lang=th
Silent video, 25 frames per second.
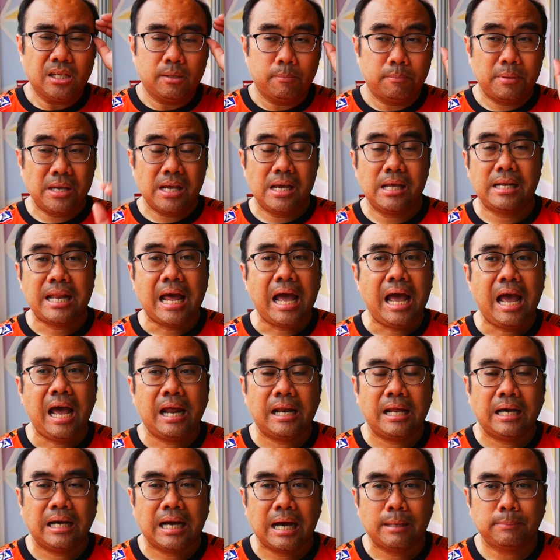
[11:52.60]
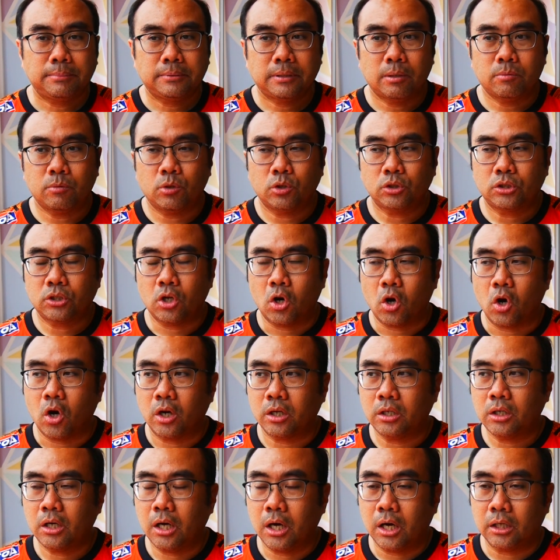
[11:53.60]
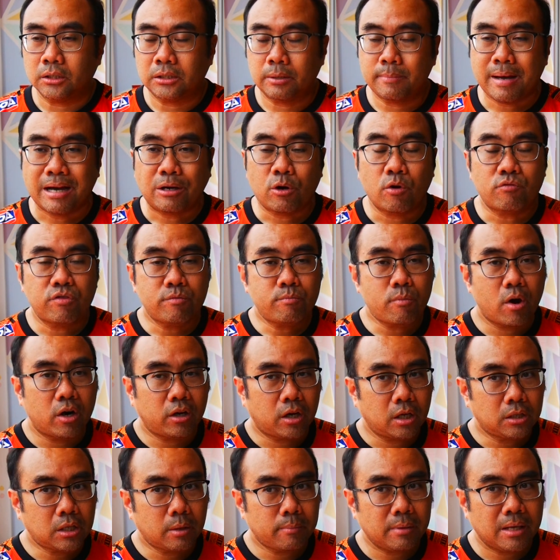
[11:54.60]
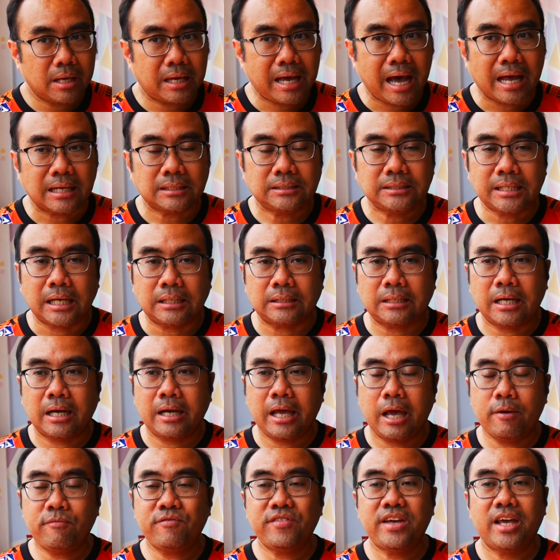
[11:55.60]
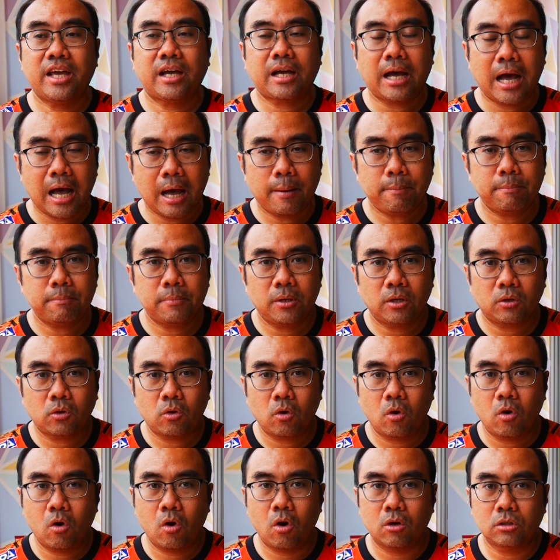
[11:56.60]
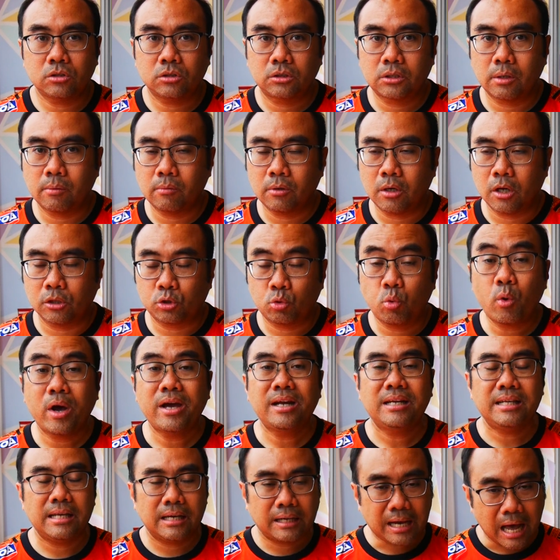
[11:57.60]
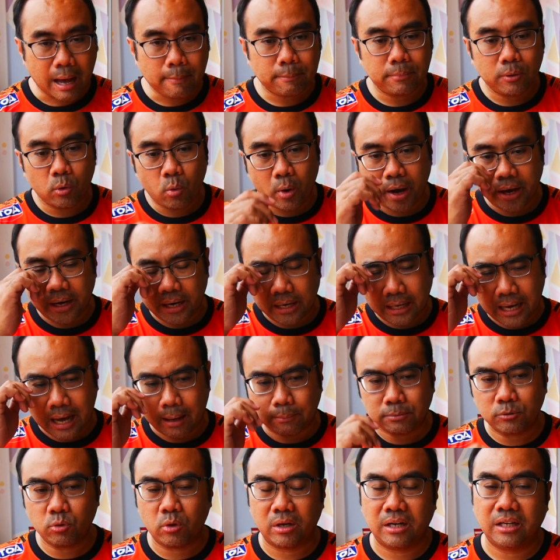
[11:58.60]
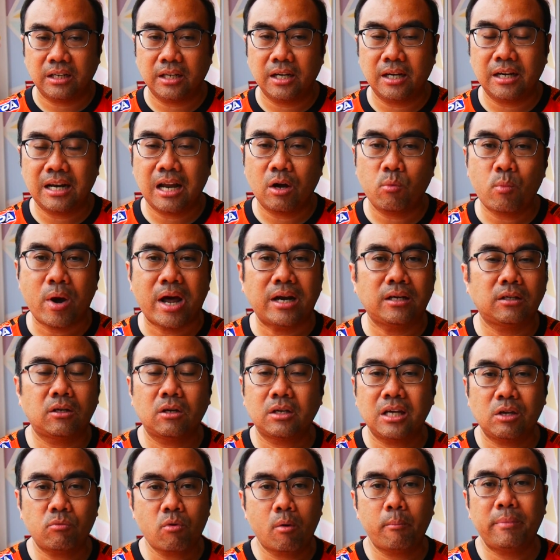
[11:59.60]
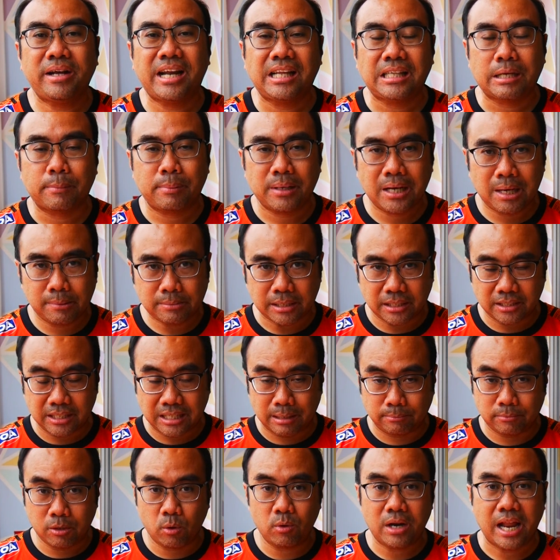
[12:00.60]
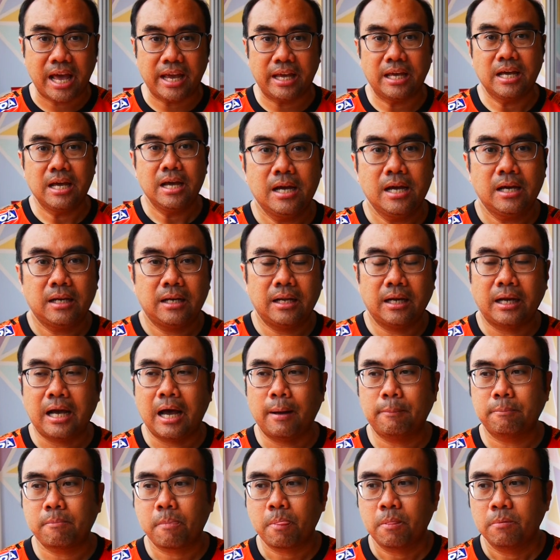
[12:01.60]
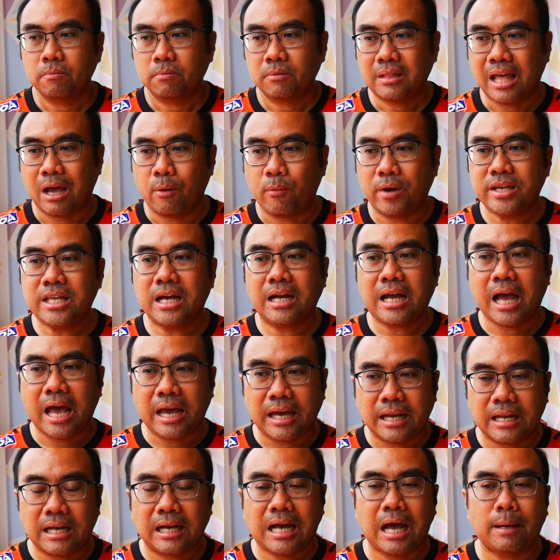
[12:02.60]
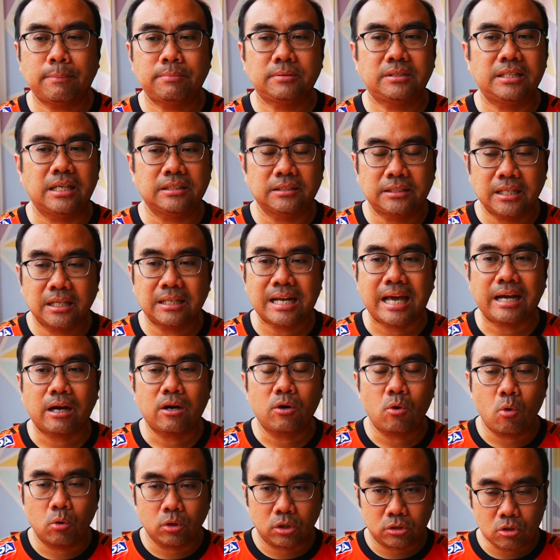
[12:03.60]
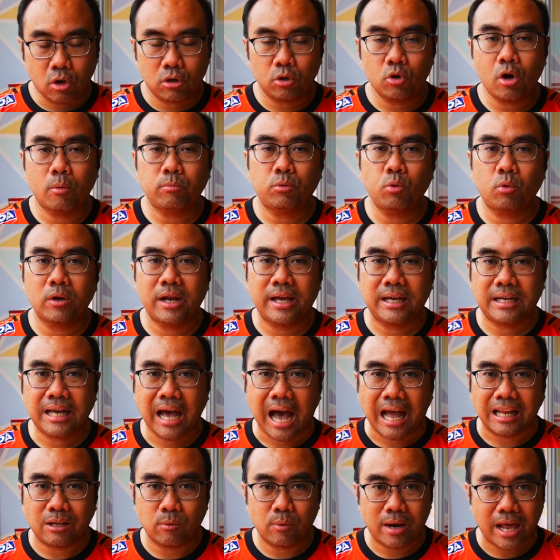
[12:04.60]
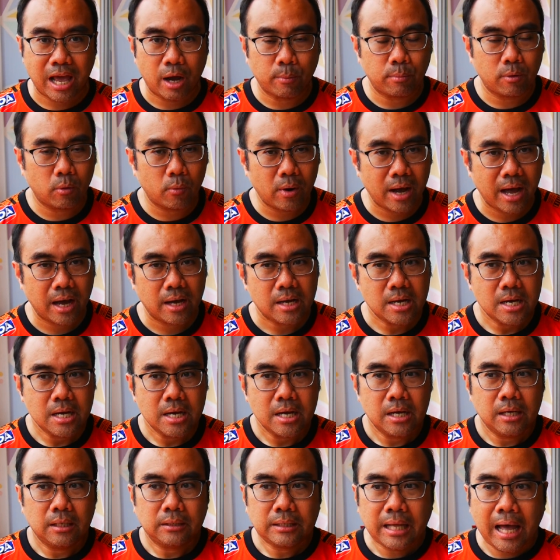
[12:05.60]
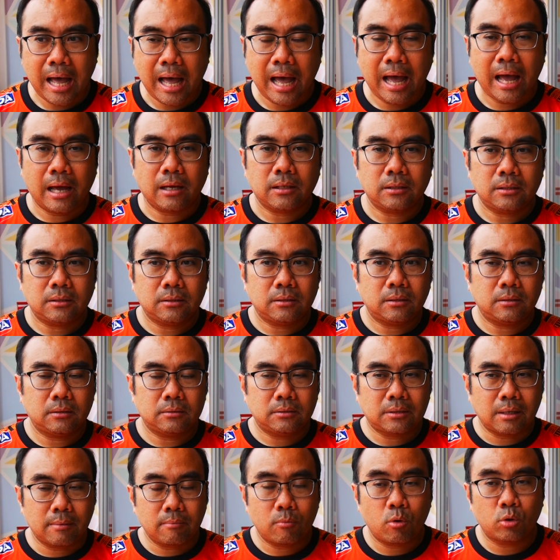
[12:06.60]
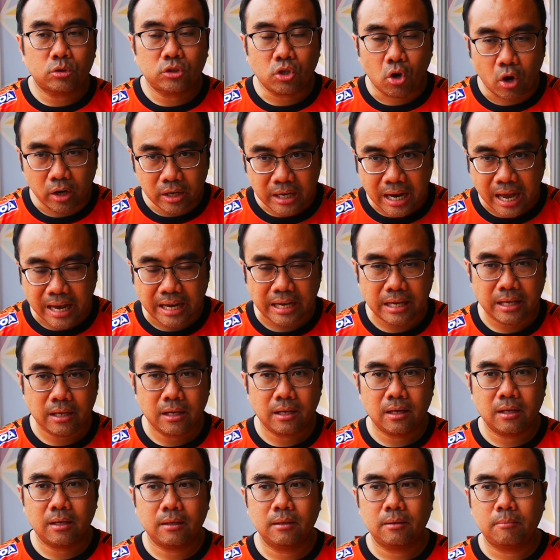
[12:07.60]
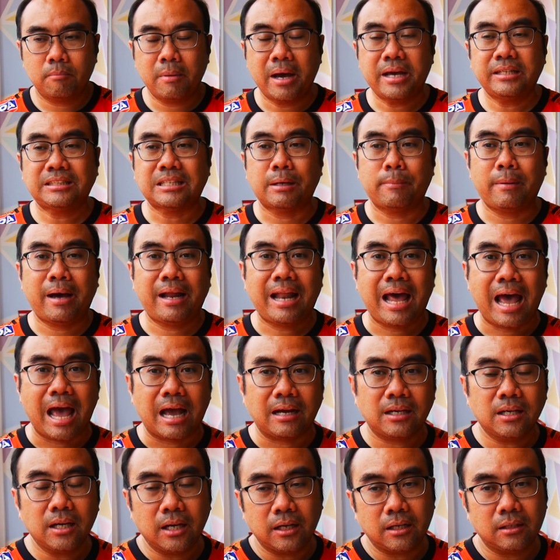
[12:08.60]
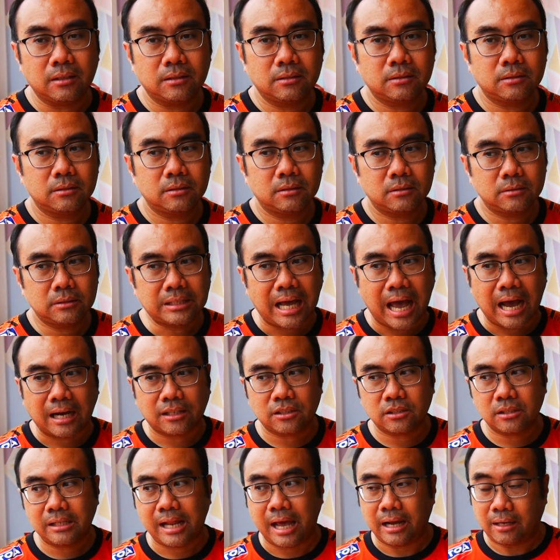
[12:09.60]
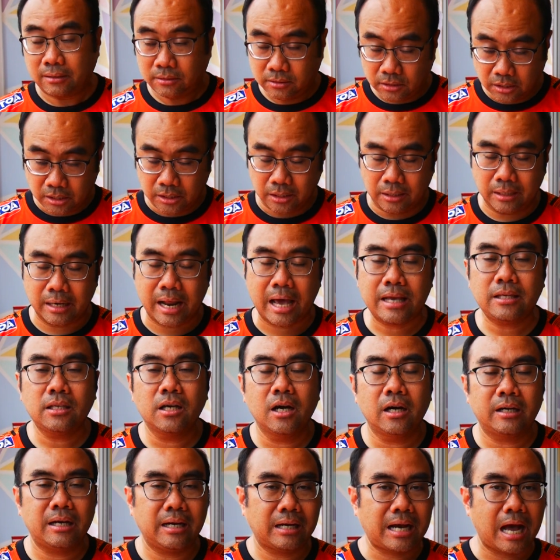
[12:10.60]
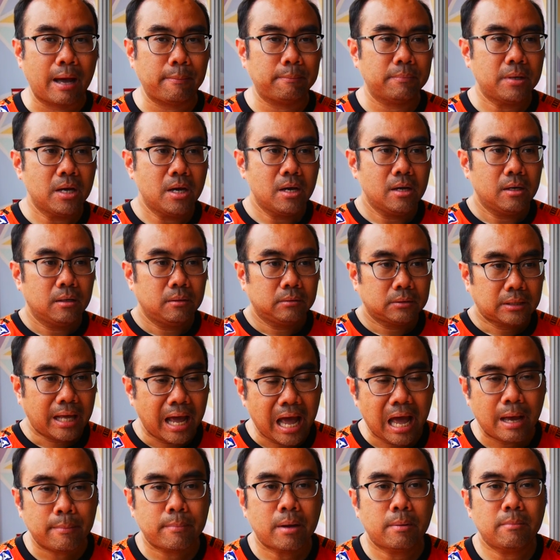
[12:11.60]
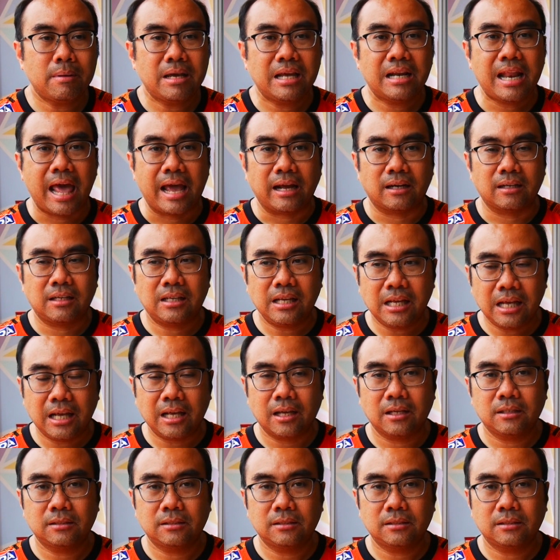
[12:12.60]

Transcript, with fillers: ปีหน้านะครับสโมสรสมาคมฟุตบอลก็จะมีการจัดทั้ง FA คัพแล้วก็ถ้วยลีคัพด้วยนะครับส่วนเงินรางวัลก็คิดว่าไม่น่าจะเพิ่มจากเดิมเท่าไหร่นะครับแต่ว่ายังไงนะครับ สิงห์เชียงรายก็คงจะต้องร่วมทุกรายการอยู่แล้ว เพราะว่าถ้าสโมสรไหนไม่สามารถหาเงินจากแหล่งอื่นได้เยอะนะครับ ถ้ามันมีแหล่งที่